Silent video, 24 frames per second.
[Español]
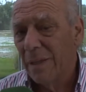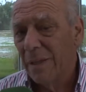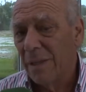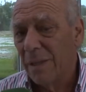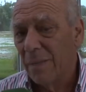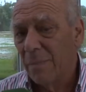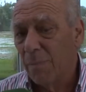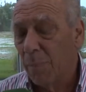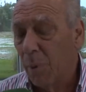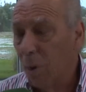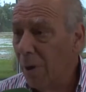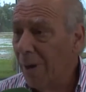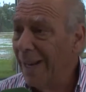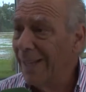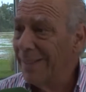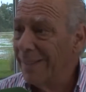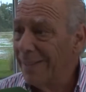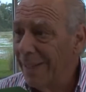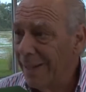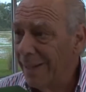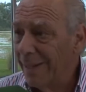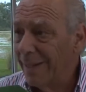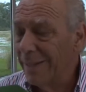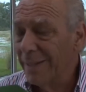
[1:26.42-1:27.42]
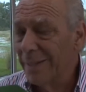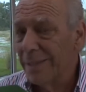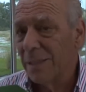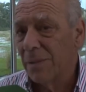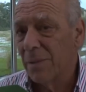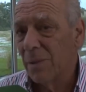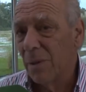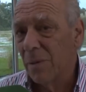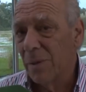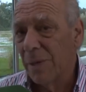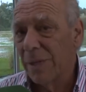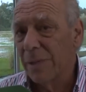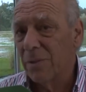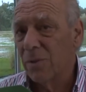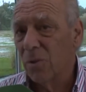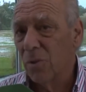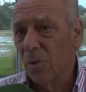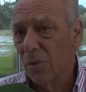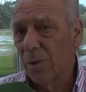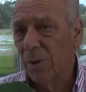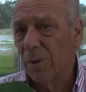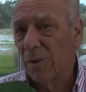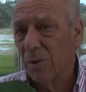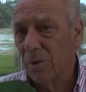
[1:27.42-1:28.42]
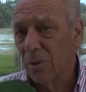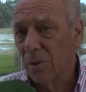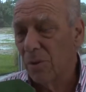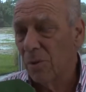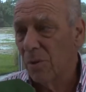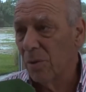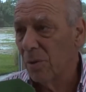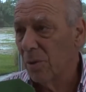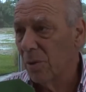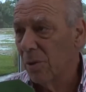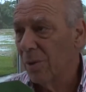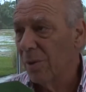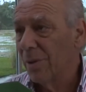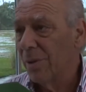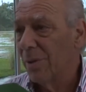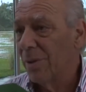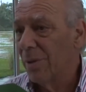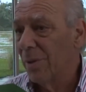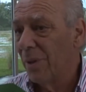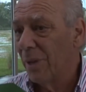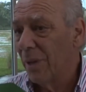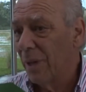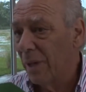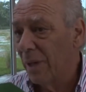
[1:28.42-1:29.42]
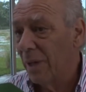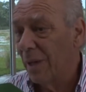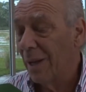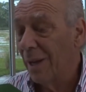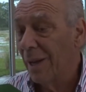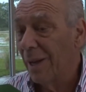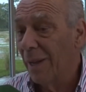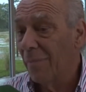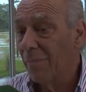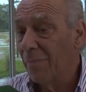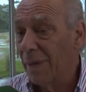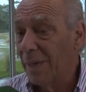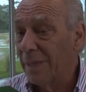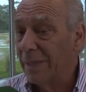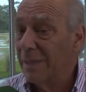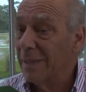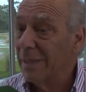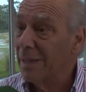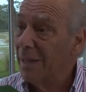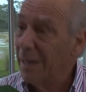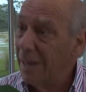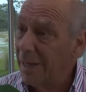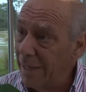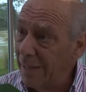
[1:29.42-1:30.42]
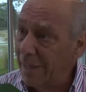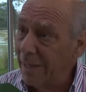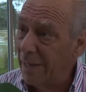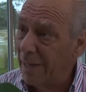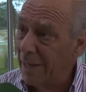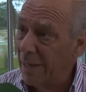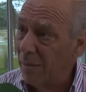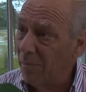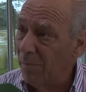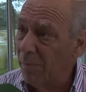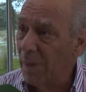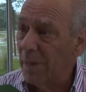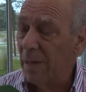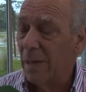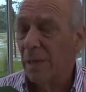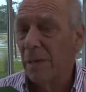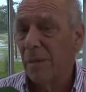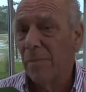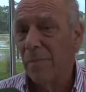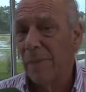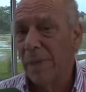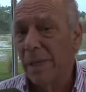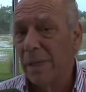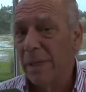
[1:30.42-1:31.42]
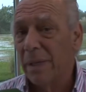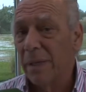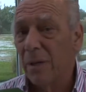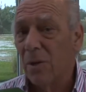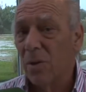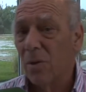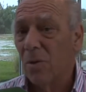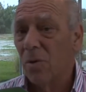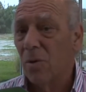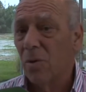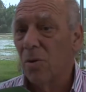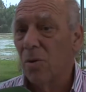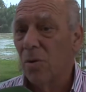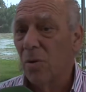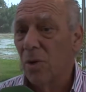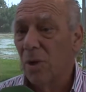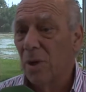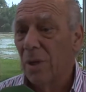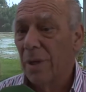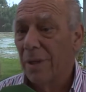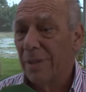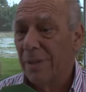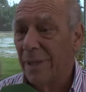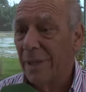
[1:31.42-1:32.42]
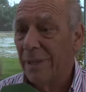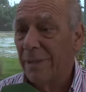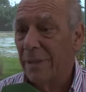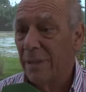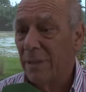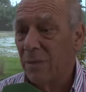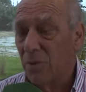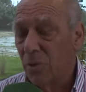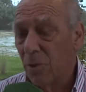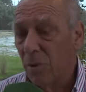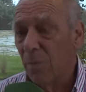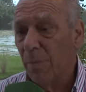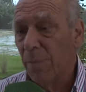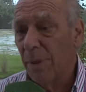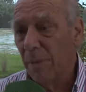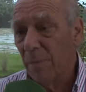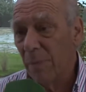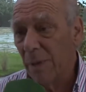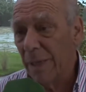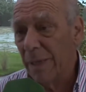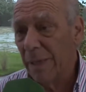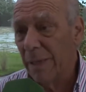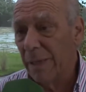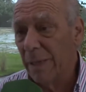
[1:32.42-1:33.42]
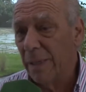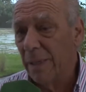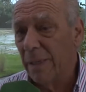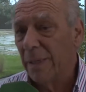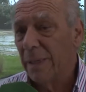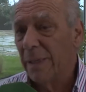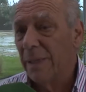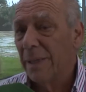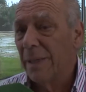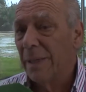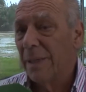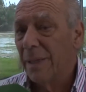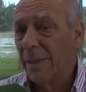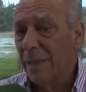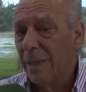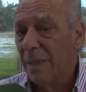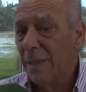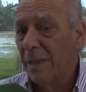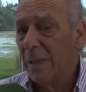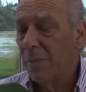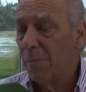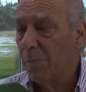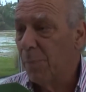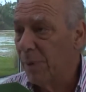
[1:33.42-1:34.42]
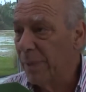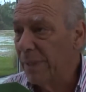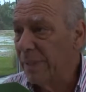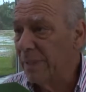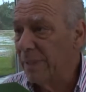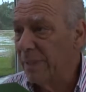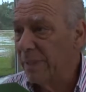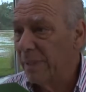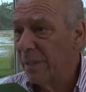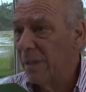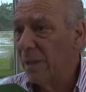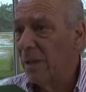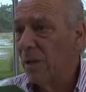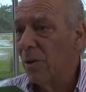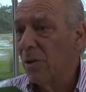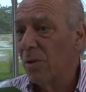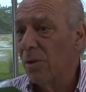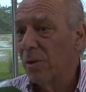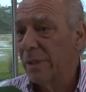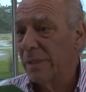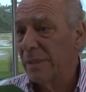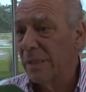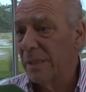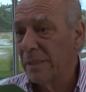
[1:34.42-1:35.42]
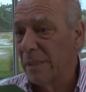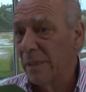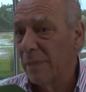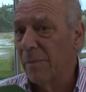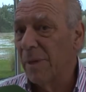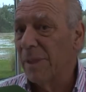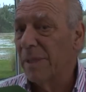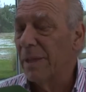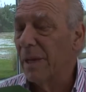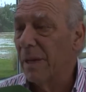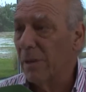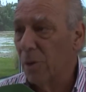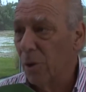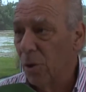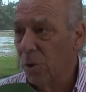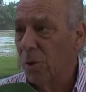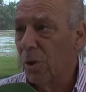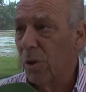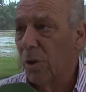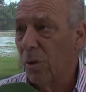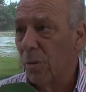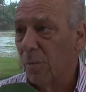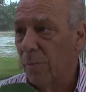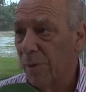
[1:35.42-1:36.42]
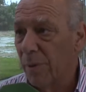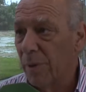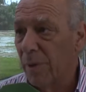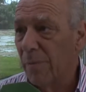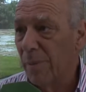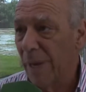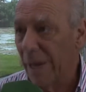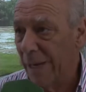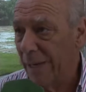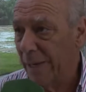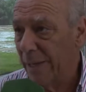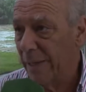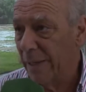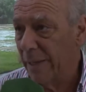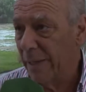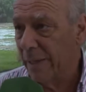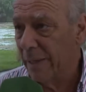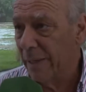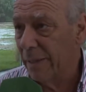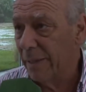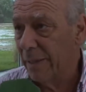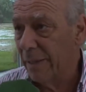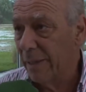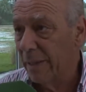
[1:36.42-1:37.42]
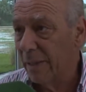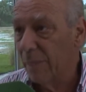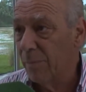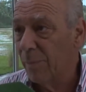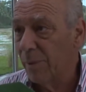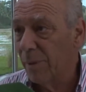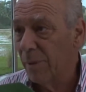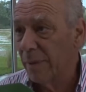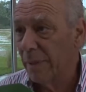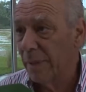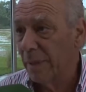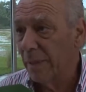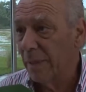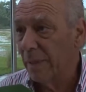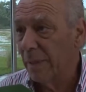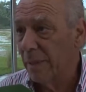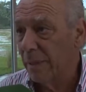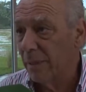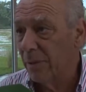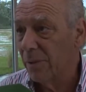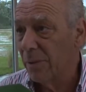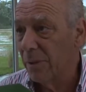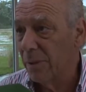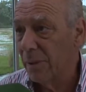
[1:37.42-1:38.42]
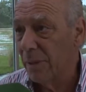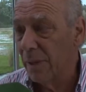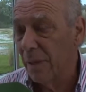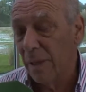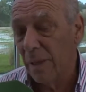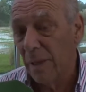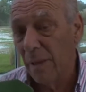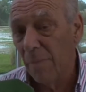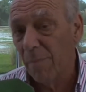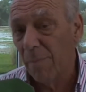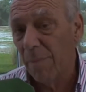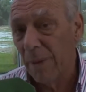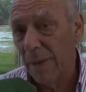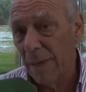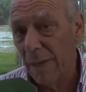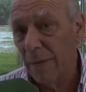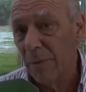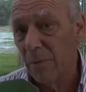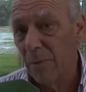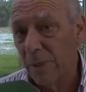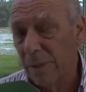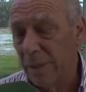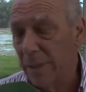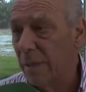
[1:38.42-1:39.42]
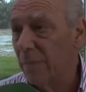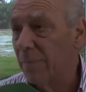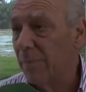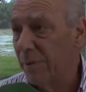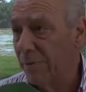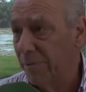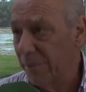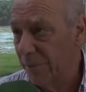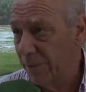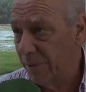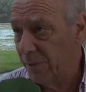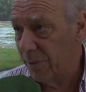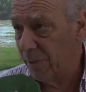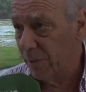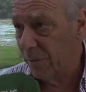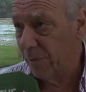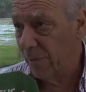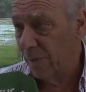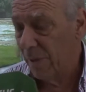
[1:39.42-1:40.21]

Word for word: y por la tarde se va a hablar sobre todo de la parte clínica para el médico de atención primaria y después lo que se llama diagnóstico por imágenes, que es tan importante hoy en día para nuestra profesión.